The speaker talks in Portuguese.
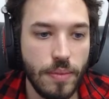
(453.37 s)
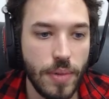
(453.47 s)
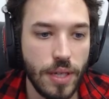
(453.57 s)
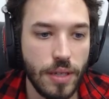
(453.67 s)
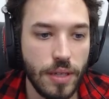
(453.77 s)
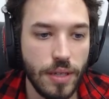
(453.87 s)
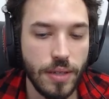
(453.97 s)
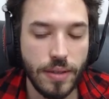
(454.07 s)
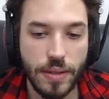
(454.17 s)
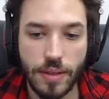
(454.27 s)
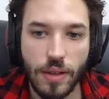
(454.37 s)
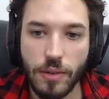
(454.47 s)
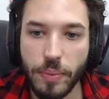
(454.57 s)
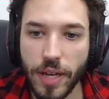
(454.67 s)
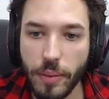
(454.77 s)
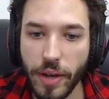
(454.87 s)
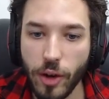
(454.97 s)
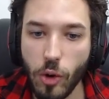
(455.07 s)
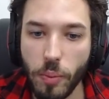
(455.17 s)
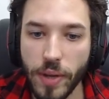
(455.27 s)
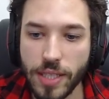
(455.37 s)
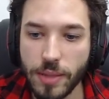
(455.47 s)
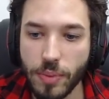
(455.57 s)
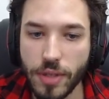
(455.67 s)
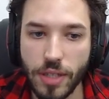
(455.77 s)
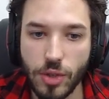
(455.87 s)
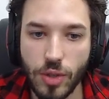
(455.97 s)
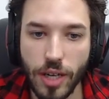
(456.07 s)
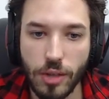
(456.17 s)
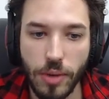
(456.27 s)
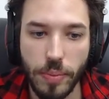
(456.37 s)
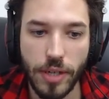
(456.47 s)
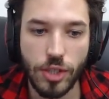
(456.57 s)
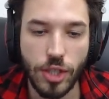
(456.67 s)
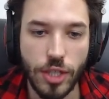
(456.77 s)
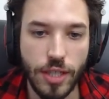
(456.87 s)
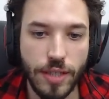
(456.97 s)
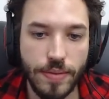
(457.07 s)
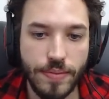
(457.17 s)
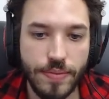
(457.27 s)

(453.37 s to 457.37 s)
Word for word: Bacana. Vou pegar minha recompensa por ter jogado uma partida.